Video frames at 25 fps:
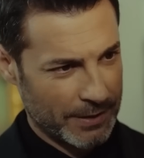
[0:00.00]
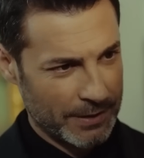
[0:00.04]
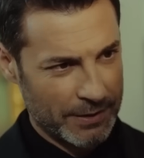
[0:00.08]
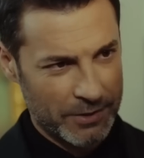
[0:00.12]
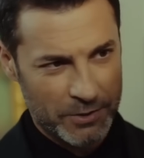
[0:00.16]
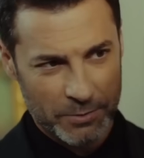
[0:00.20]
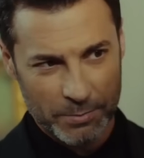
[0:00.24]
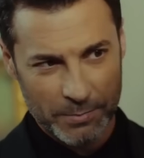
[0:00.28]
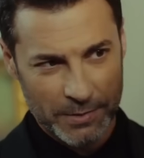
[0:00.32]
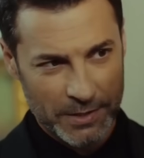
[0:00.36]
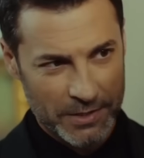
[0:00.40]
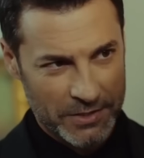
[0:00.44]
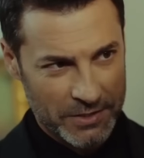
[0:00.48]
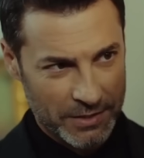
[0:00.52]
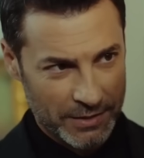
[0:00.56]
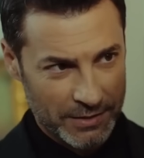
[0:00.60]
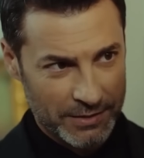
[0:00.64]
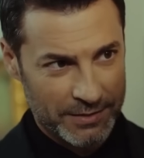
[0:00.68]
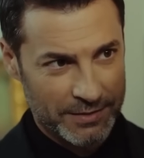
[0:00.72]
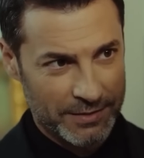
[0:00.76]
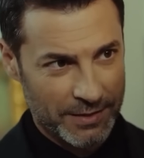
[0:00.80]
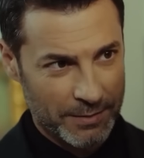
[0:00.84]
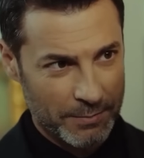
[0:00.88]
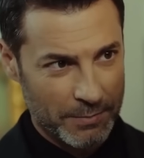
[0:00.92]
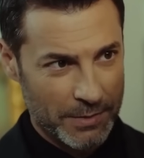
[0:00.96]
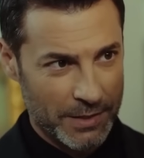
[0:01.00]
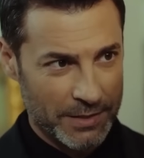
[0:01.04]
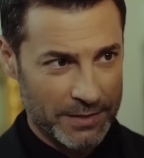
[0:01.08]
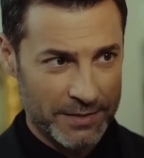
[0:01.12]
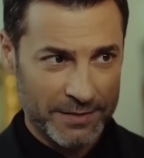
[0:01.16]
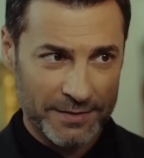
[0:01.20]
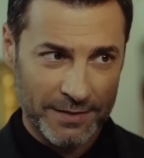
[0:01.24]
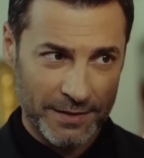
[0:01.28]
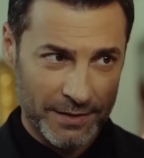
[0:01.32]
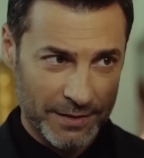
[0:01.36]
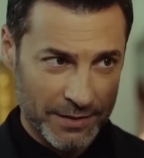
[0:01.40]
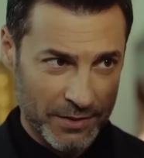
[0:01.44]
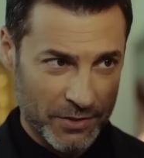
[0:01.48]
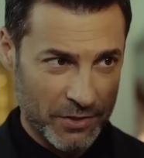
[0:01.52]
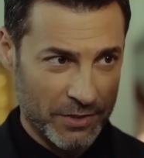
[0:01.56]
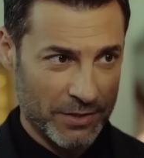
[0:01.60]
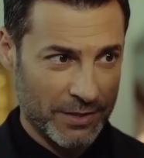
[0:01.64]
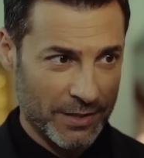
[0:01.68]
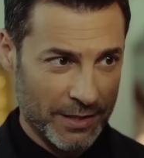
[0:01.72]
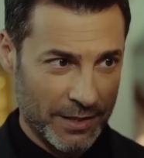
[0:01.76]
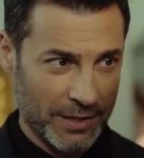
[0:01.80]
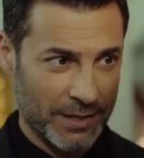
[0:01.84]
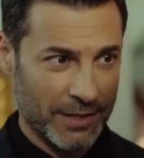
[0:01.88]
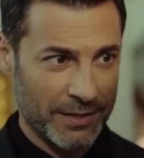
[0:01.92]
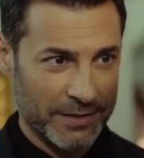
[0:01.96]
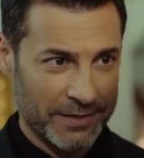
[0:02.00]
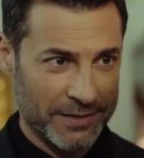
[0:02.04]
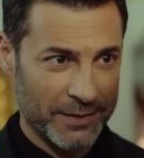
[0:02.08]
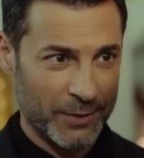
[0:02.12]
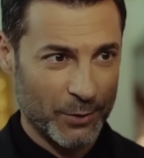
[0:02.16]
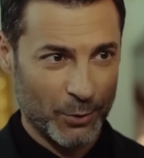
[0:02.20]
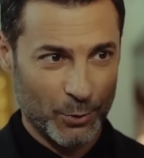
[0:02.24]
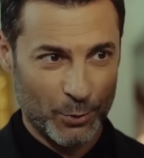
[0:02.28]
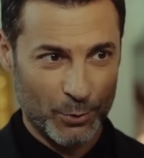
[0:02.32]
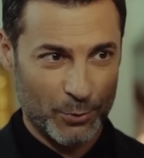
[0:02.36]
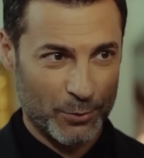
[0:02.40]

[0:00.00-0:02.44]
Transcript: alışmaya çalışsan bence senin için de gayet iyi